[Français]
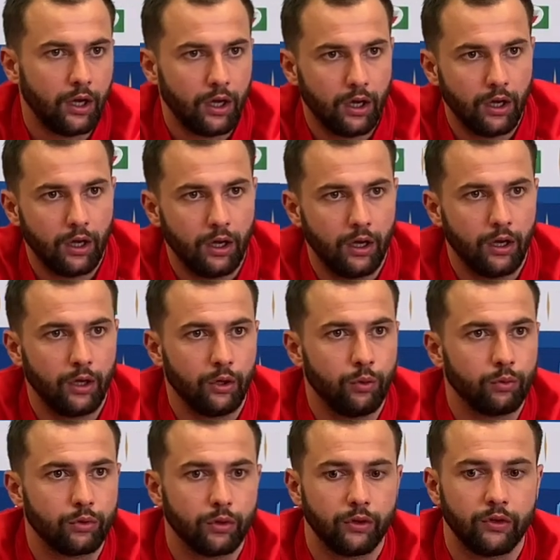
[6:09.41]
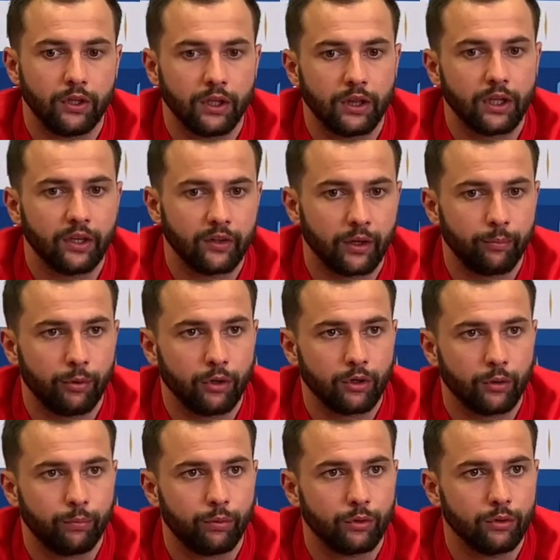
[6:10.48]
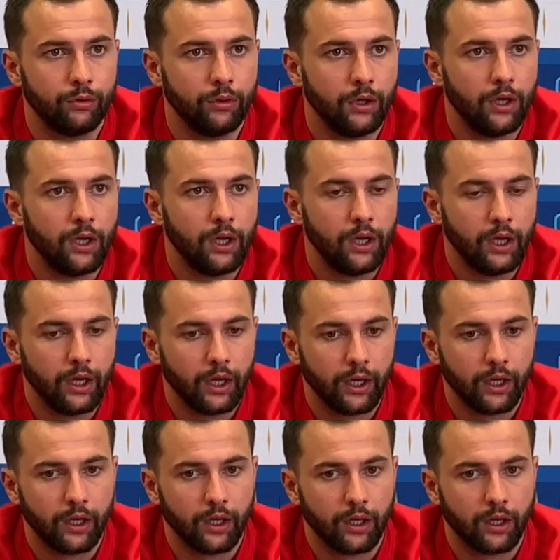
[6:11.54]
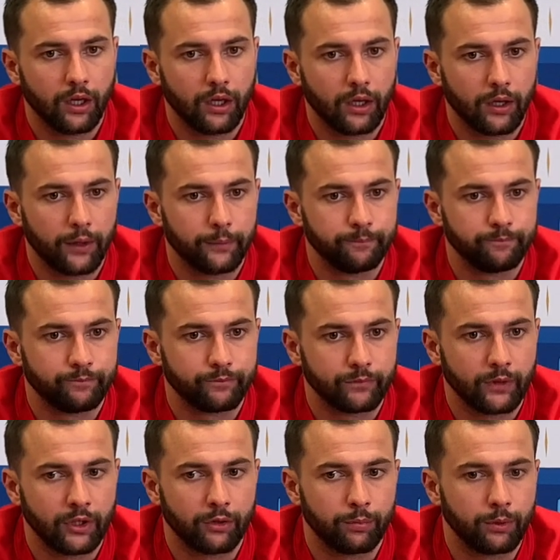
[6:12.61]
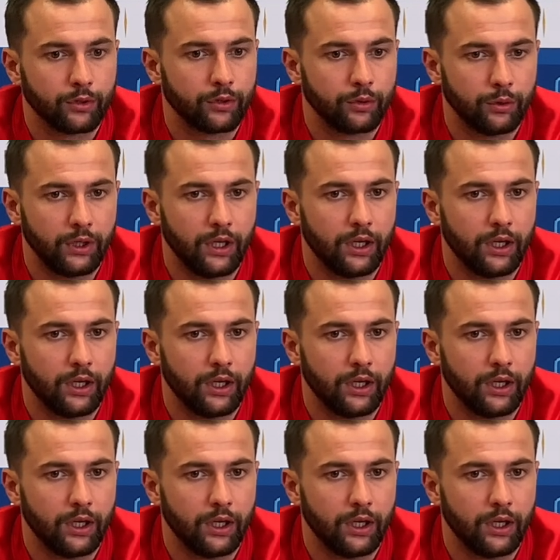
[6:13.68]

donc c'est très important pour nous. Et, je pense que